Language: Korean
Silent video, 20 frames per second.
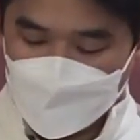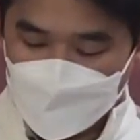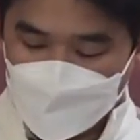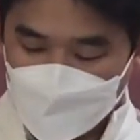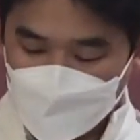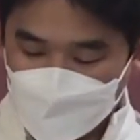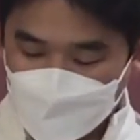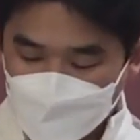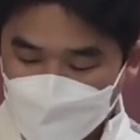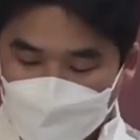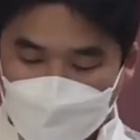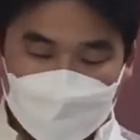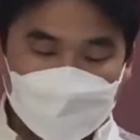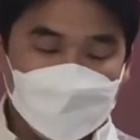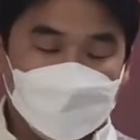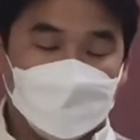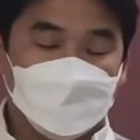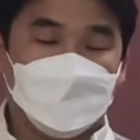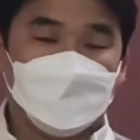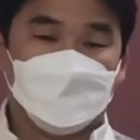여러
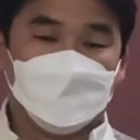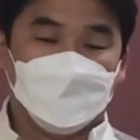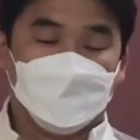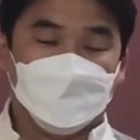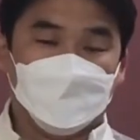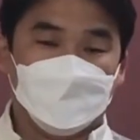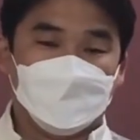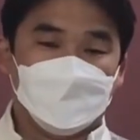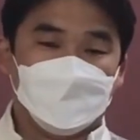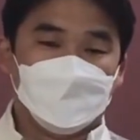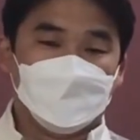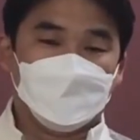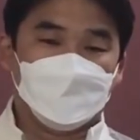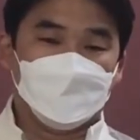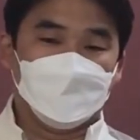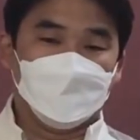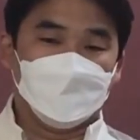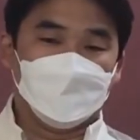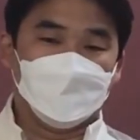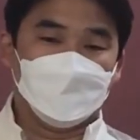가르침들을
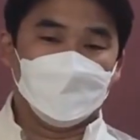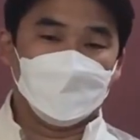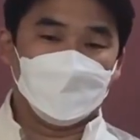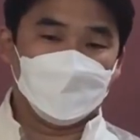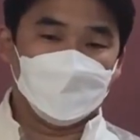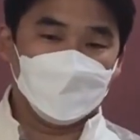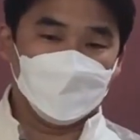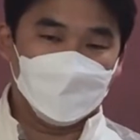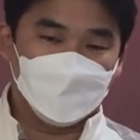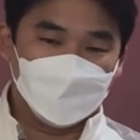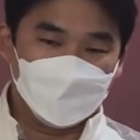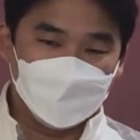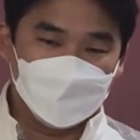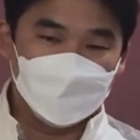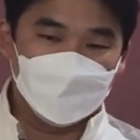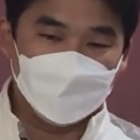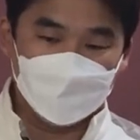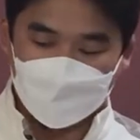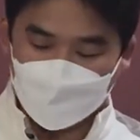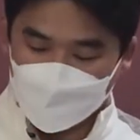어떤 주제에